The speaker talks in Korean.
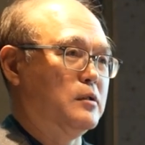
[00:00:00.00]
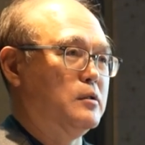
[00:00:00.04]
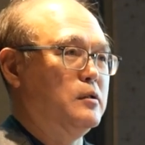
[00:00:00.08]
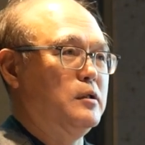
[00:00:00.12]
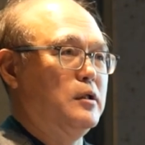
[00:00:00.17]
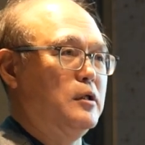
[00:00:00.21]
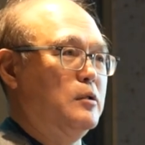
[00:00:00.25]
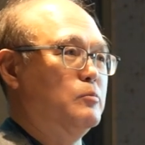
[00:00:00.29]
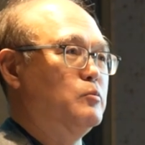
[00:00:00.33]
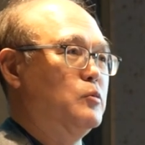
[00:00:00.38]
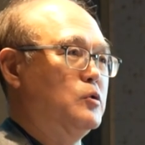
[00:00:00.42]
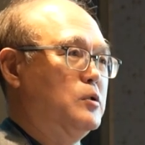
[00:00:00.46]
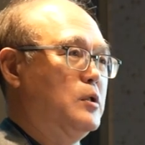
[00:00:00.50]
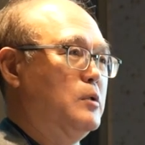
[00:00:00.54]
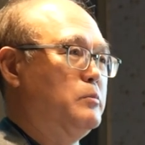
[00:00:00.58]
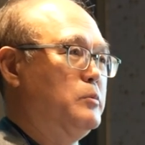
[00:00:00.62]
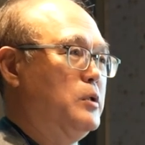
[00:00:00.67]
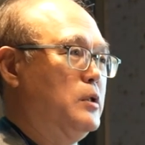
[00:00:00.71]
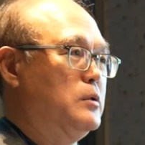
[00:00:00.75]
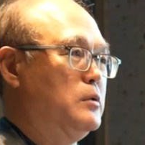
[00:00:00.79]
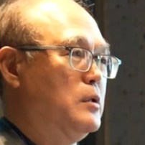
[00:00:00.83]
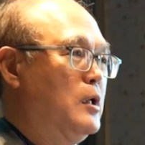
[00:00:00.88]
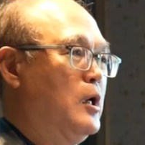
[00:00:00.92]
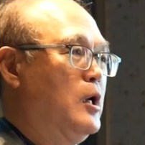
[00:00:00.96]
그 얘기는
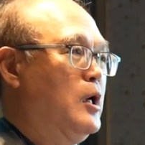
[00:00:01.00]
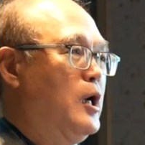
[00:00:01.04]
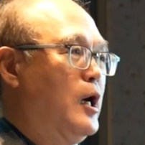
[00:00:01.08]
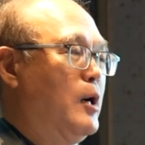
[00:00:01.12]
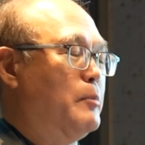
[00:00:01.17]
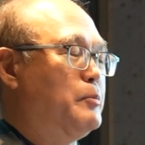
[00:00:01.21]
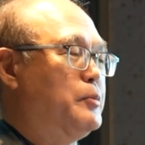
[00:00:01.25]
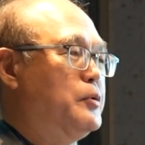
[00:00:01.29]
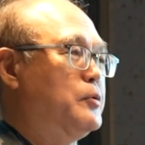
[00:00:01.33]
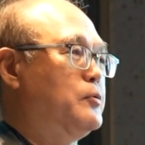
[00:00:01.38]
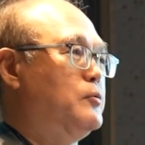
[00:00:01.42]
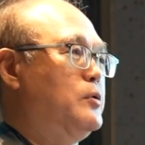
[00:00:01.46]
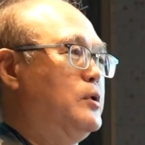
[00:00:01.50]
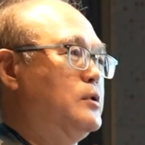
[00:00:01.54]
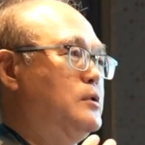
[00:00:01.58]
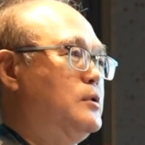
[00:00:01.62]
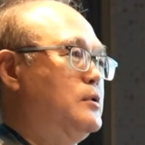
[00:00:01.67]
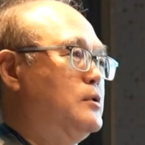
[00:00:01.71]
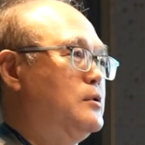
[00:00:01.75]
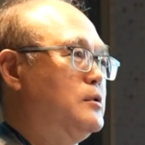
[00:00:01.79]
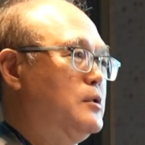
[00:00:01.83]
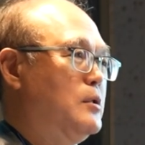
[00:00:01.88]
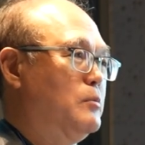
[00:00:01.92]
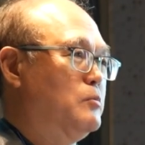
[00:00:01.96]
뭐냐면 앞으로의
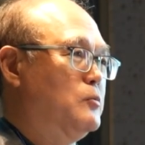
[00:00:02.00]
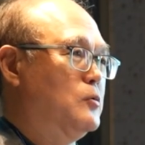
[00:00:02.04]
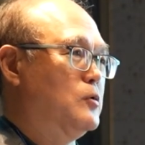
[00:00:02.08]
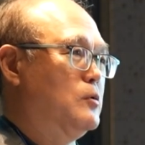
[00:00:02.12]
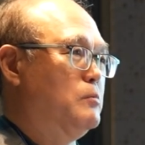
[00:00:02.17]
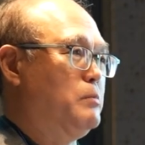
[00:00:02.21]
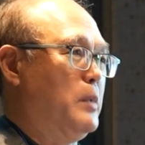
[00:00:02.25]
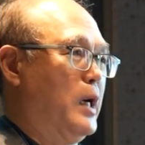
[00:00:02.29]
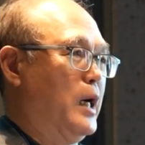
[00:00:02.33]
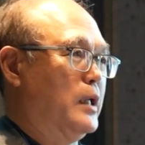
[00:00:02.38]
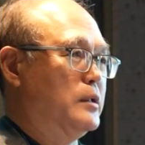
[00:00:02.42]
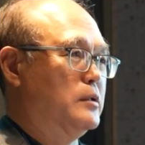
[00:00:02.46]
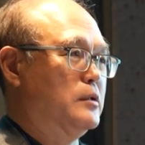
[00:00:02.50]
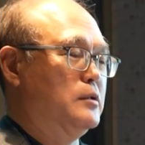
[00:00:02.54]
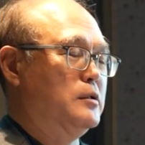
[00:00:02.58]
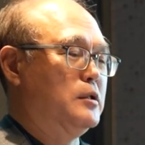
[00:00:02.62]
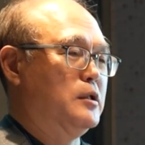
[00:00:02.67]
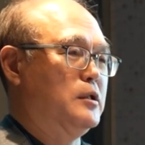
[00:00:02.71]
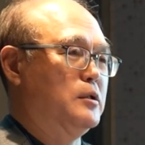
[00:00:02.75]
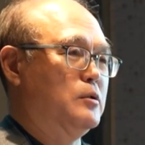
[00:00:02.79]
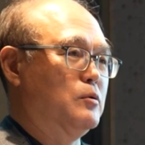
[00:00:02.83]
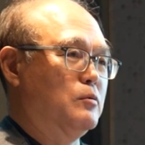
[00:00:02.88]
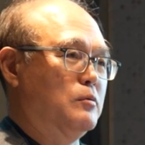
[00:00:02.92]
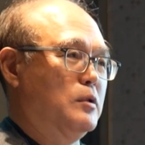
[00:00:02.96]
시스템들은 많은
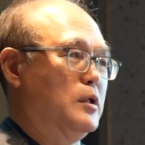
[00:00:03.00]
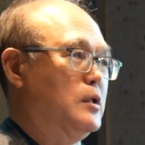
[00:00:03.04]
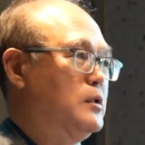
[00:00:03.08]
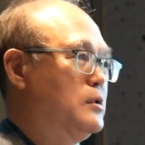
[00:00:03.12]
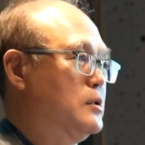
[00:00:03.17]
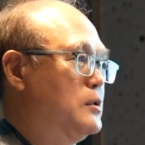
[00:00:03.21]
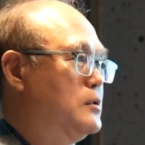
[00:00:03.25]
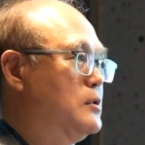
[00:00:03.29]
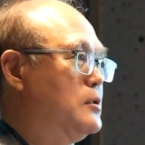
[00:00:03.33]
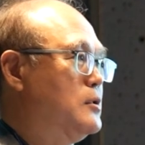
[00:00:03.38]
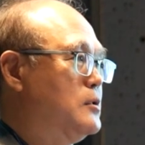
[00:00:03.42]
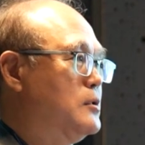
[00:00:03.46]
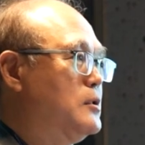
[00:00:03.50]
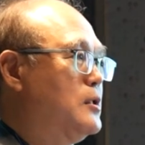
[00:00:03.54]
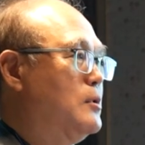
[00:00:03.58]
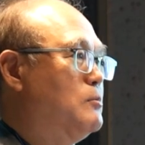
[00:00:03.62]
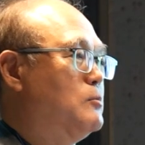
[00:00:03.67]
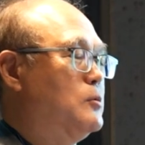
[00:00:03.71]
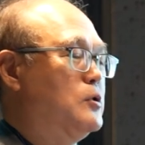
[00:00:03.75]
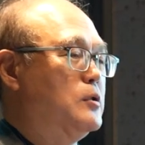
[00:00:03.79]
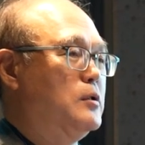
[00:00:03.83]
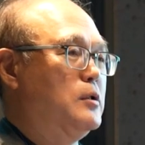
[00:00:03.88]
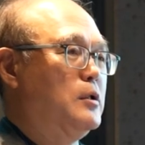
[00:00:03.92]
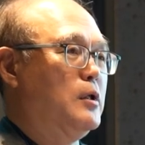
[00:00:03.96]
기존에 있는
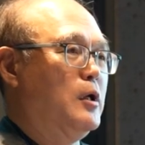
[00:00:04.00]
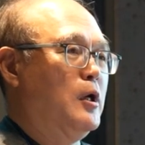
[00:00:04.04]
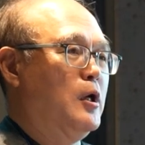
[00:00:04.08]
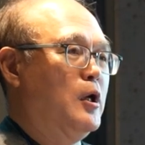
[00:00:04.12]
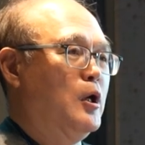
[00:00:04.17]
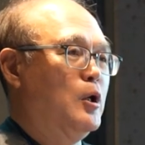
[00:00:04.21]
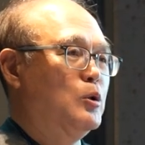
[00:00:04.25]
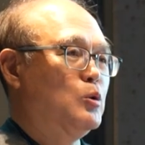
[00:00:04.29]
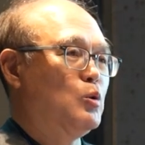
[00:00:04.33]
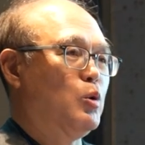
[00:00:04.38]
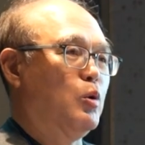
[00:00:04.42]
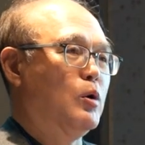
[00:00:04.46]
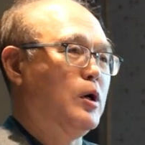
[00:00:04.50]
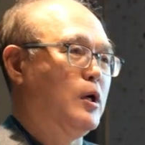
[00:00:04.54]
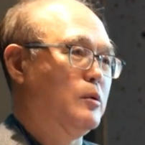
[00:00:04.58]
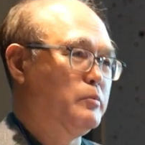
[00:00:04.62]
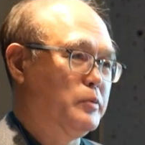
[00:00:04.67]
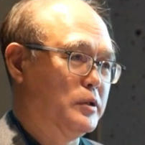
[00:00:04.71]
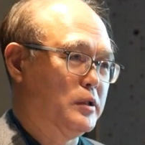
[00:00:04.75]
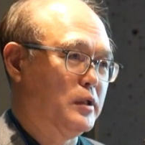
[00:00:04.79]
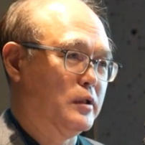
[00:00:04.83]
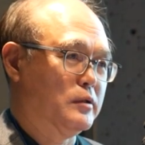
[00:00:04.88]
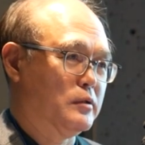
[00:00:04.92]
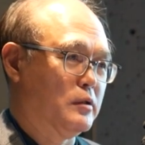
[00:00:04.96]
시스템들이
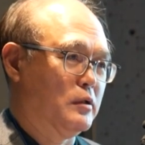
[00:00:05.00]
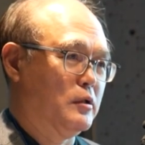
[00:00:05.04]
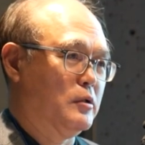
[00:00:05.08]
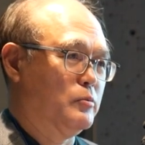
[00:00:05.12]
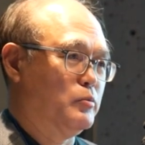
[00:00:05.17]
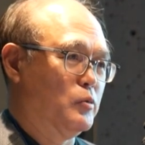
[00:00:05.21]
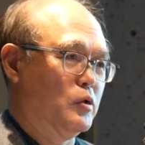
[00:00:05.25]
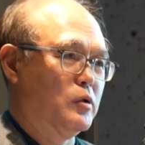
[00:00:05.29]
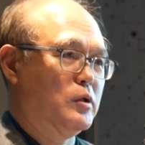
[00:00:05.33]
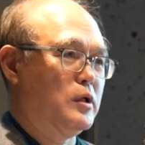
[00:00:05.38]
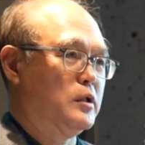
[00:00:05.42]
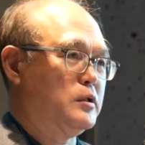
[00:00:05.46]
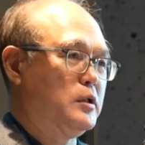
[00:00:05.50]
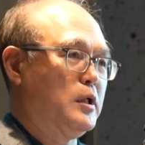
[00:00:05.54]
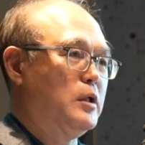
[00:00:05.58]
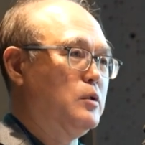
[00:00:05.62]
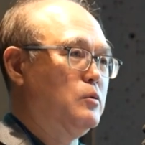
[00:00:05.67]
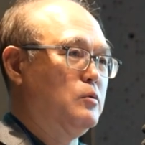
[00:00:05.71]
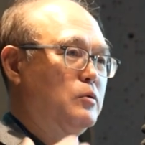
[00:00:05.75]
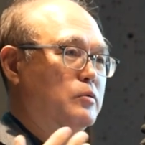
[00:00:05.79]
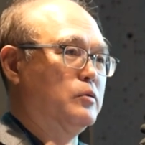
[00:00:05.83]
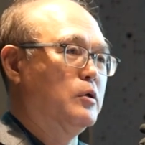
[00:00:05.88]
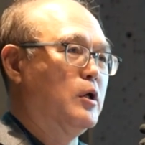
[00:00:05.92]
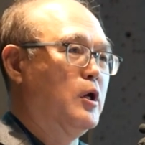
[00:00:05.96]
통합이 돼서 뭔가
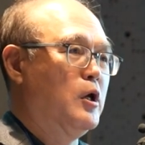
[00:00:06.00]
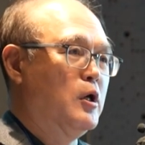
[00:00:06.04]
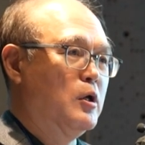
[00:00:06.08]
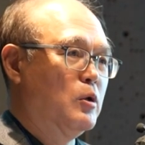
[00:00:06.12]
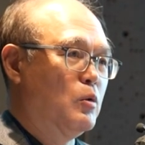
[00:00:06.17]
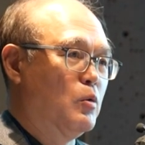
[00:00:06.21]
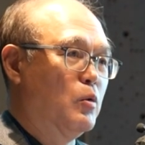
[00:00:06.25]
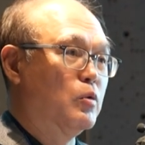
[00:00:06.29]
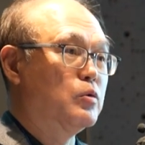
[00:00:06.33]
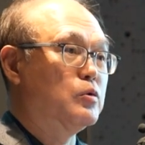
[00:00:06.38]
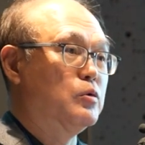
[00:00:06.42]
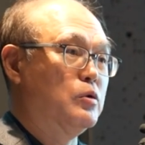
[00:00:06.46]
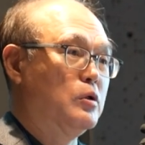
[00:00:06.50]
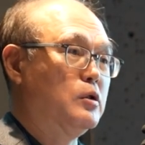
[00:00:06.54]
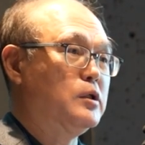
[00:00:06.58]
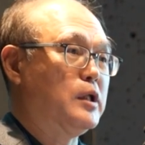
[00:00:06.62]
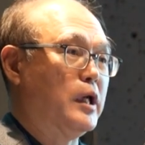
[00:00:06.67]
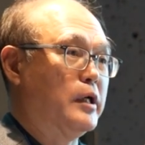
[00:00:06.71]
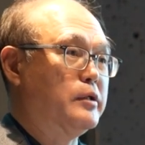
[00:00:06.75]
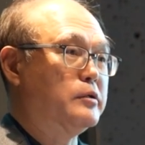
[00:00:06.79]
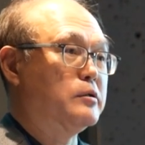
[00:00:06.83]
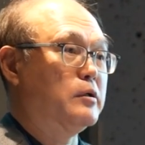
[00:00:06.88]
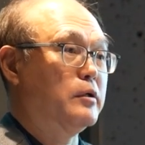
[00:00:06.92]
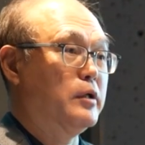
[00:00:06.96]
새로운 고를
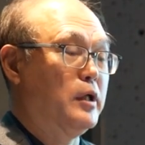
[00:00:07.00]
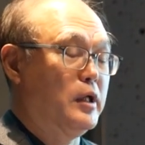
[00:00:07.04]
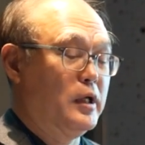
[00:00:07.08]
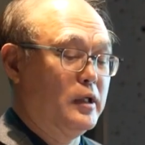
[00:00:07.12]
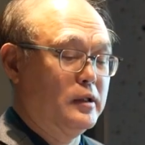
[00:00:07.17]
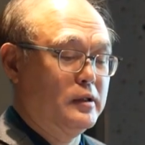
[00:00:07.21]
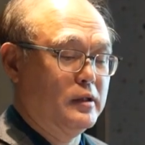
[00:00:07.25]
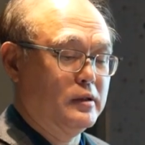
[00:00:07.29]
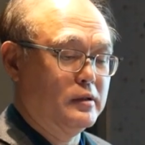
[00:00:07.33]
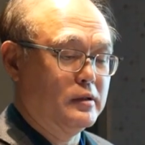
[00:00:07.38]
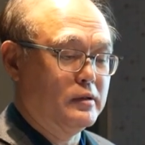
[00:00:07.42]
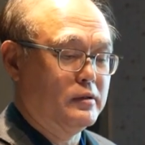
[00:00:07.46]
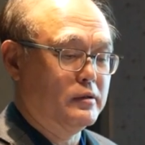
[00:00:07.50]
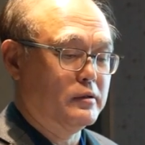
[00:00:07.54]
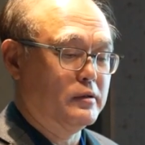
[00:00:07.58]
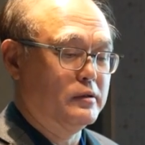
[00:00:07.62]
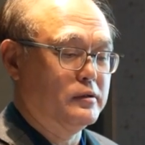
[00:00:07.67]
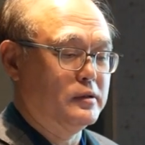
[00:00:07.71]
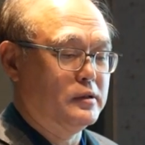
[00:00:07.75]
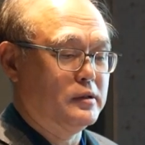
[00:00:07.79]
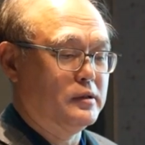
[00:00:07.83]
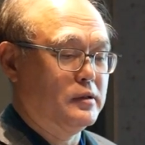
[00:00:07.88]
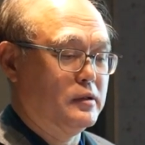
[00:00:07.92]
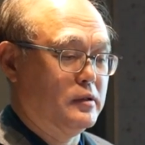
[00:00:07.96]
달성해야 되는 그런